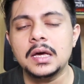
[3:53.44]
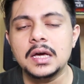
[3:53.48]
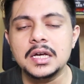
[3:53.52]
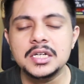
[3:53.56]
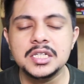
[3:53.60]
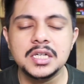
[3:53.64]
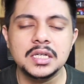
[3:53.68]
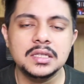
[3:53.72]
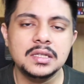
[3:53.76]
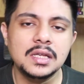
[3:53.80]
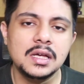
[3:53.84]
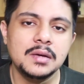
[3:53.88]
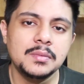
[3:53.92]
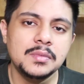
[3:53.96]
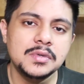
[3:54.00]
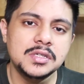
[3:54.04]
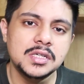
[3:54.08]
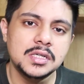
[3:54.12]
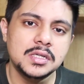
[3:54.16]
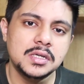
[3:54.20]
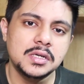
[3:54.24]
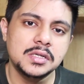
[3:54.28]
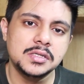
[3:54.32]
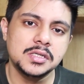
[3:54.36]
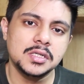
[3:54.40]
এর সাথে আমি
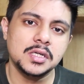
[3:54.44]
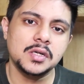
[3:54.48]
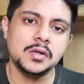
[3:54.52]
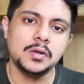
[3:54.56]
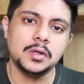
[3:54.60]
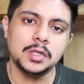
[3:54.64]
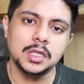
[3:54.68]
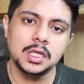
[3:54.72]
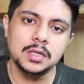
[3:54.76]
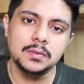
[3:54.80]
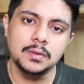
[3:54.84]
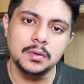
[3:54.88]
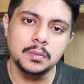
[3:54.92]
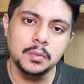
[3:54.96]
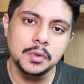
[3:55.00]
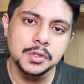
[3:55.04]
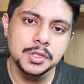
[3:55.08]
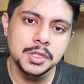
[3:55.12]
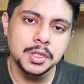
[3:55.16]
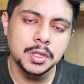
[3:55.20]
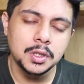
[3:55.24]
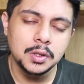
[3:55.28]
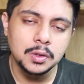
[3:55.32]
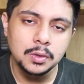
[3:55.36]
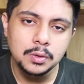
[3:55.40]
যে জিনিস নিয়ে কথা বলবো
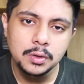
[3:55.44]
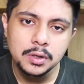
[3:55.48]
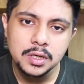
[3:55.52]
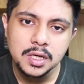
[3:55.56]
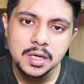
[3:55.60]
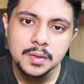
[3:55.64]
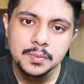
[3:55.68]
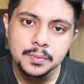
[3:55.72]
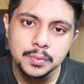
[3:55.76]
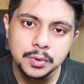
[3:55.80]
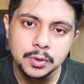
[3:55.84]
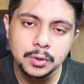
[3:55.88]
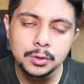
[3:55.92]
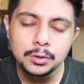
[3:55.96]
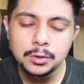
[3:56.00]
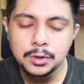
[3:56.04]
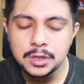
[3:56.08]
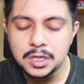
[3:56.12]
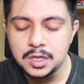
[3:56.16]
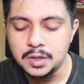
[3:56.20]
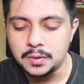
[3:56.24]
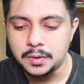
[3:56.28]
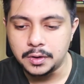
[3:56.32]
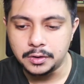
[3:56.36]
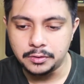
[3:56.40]
সেটা হলো কি ভুল
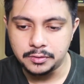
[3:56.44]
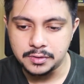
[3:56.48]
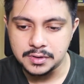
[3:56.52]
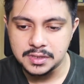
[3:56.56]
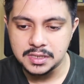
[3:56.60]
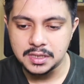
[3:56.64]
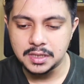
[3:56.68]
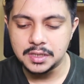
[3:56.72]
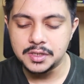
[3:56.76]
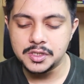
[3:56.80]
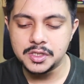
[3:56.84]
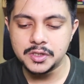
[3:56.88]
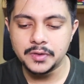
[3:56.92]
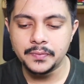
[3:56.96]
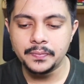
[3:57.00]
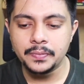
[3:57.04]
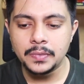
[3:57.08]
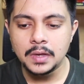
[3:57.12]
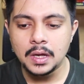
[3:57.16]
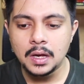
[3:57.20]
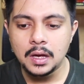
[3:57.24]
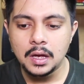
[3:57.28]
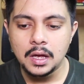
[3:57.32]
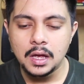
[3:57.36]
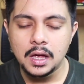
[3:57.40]
কিওয়ার্ড রিসার্চ
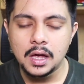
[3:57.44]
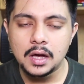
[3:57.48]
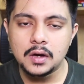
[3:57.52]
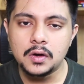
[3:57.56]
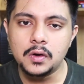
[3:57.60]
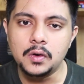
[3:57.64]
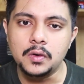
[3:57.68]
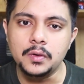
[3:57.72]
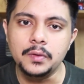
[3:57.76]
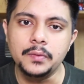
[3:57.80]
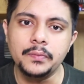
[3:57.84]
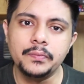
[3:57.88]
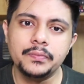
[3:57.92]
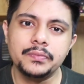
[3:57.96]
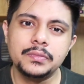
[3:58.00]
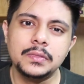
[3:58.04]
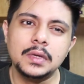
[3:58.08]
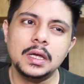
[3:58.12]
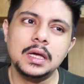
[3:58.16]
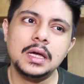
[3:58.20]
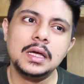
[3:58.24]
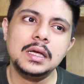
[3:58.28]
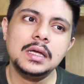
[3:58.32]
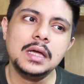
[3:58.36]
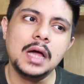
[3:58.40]
এখন
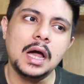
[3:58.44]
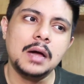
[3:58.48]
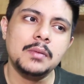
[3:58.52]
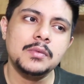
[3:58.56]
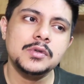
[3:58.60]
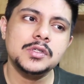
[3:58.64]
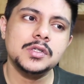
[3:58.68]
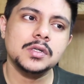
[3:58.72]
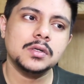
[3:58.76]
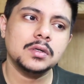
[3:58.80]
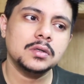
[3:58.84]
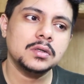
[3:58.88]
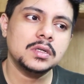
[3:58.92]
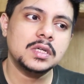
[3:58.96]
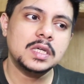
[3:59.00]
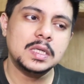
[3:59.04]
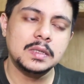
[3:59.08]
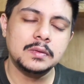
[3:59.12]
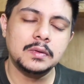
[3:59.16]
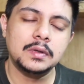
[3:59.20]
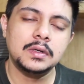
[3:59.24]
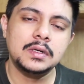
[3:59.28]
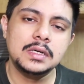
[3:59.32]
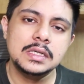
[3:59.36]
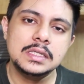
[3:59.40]
এই আমি যখন
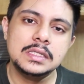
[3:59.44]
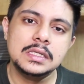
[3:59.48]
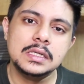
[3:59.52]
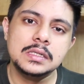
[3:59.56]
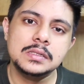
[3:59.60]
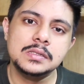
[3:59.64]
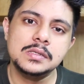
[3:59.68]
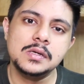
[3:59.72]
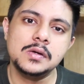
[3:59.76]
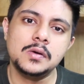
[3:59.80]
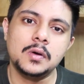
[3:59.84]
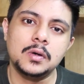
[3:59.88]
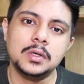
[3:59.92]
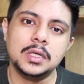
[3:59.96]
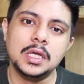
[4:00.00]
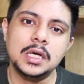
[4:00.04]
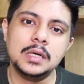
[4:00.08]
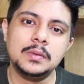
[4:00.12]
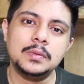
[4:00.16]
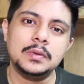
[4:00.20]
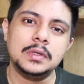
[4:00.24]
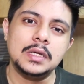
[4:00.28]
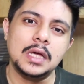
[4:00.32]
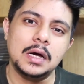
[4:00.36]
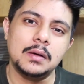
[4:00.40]
কিওয়ার্ড রিসার্চ নিয়ে কথা
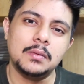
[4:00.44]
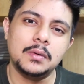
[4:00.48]
বলি